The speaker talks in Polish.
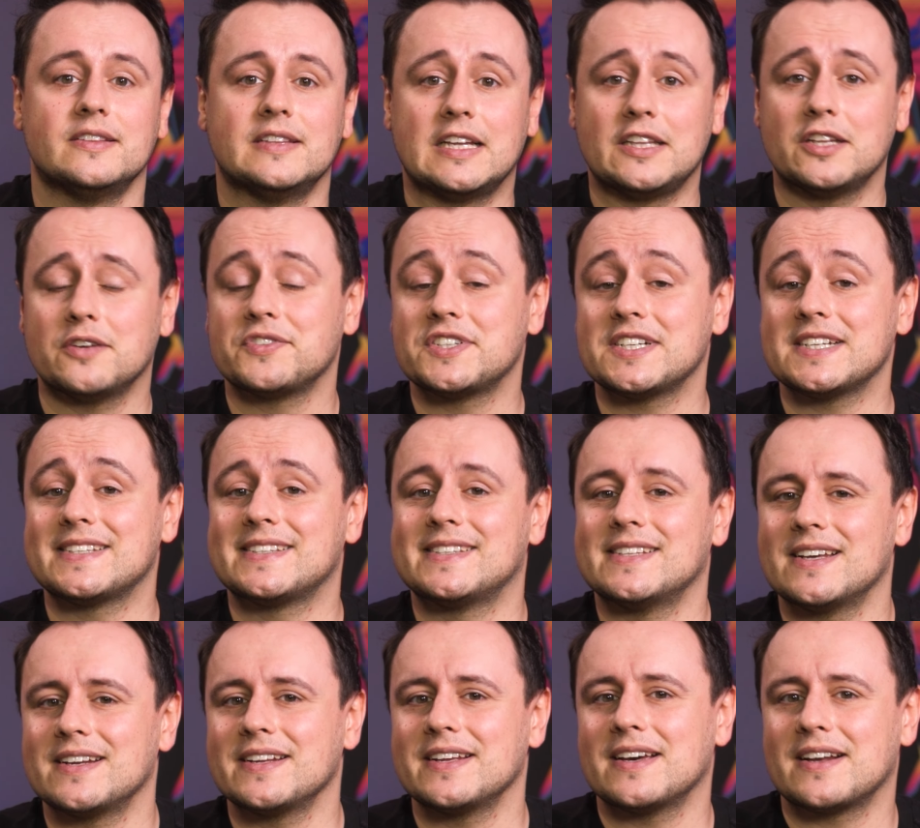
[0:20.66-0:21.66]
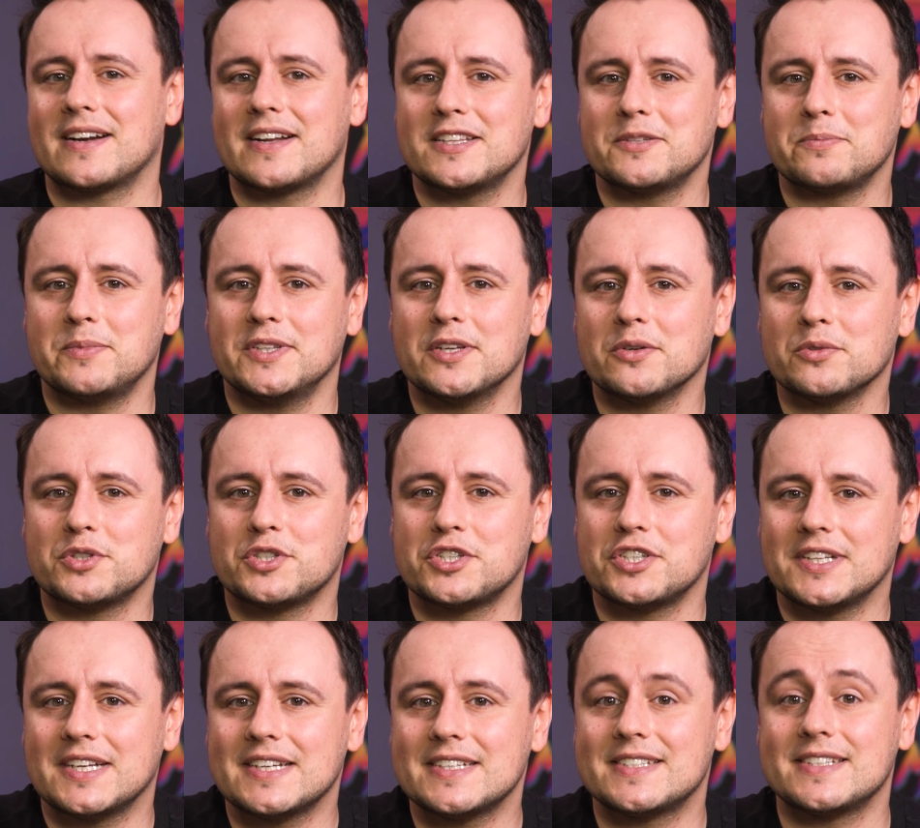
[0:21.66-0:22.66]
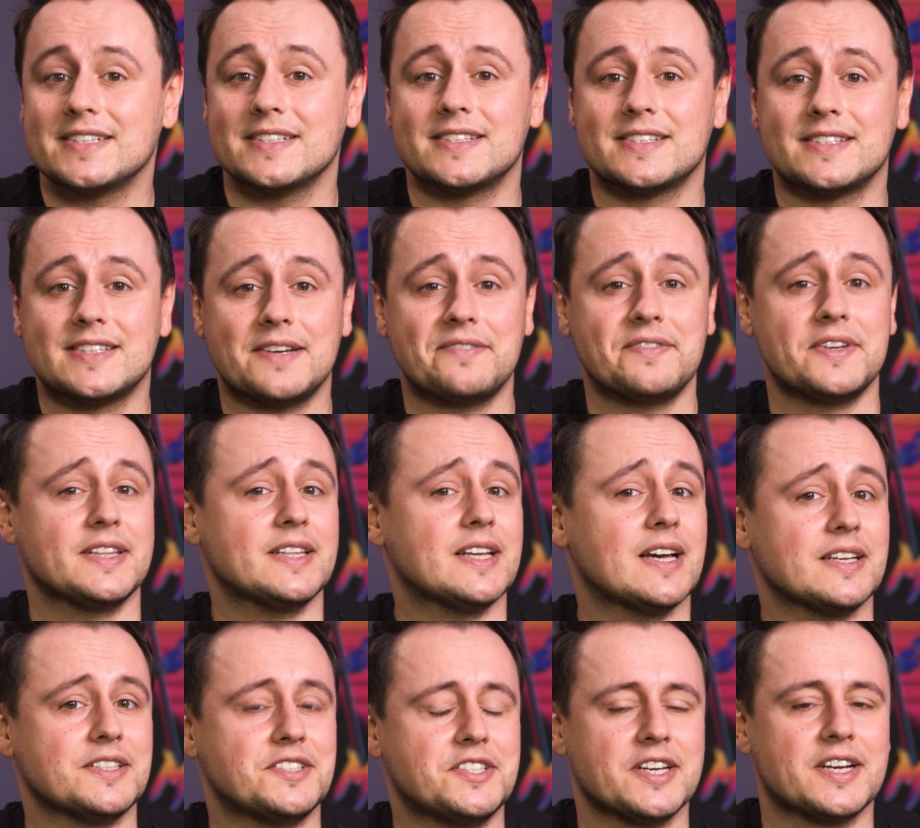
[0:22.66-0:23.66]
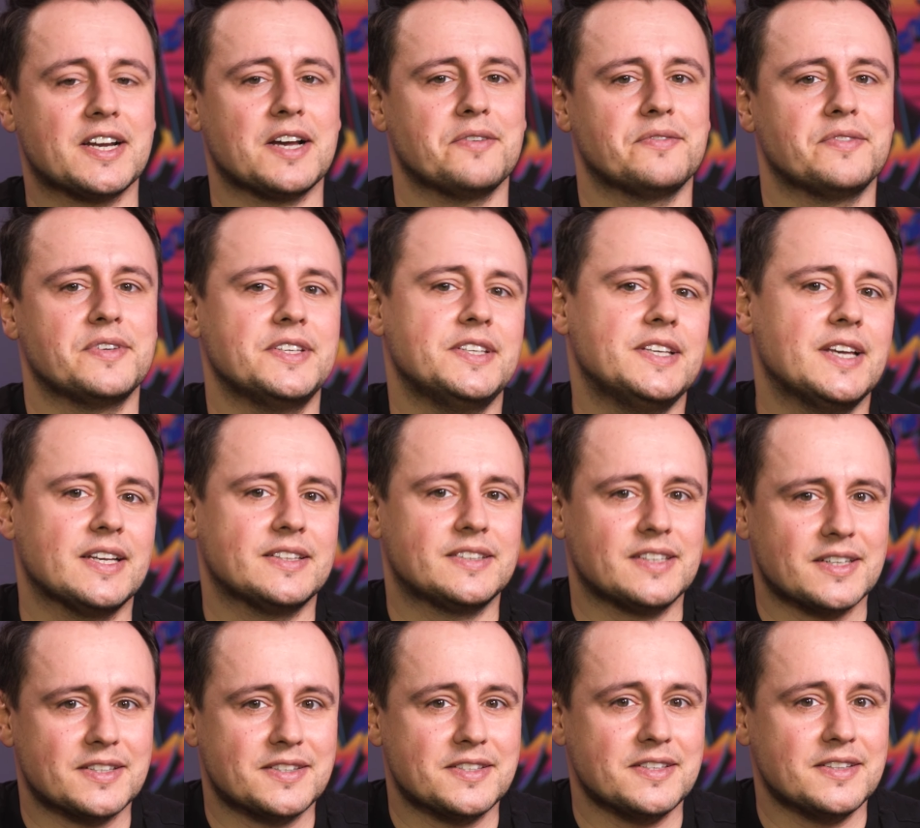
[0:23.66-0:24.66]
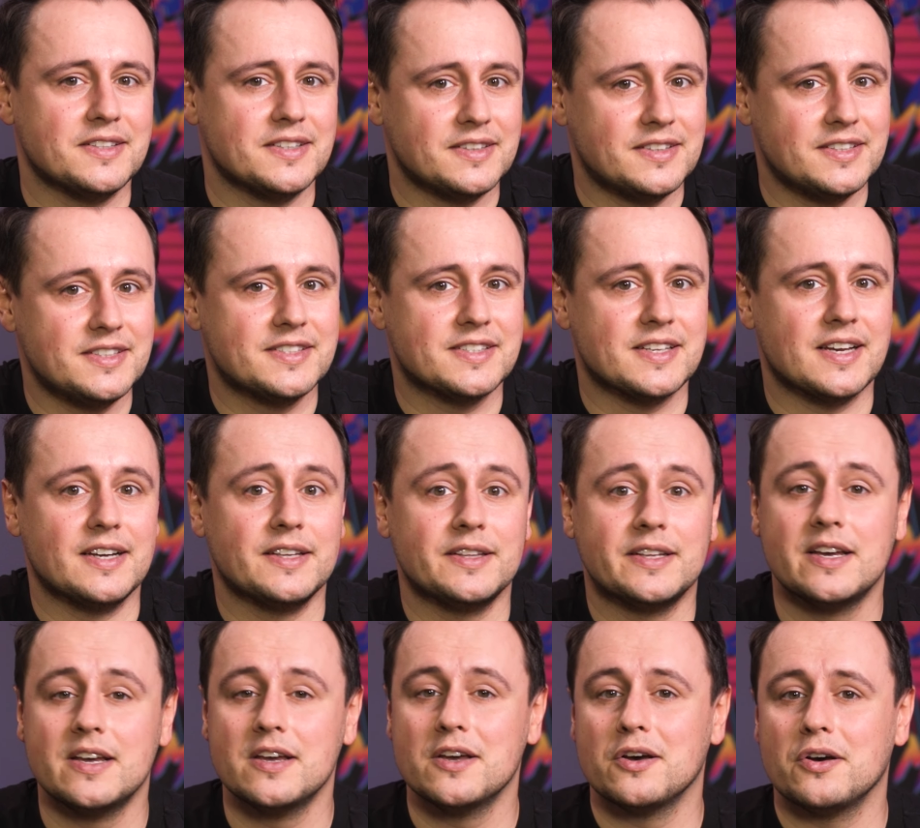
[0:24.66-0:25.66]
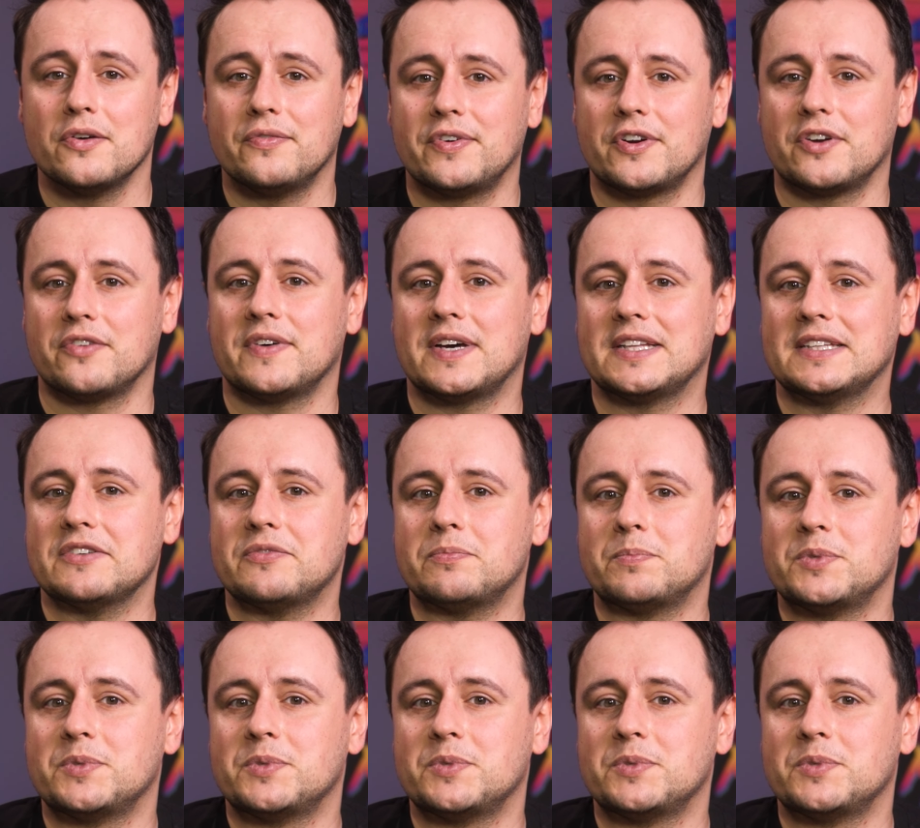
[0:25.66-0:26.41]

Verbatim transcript: Najnowsza seria Redmi Note 13 stawia na ciekawy i atrakcyjny design – oferowany w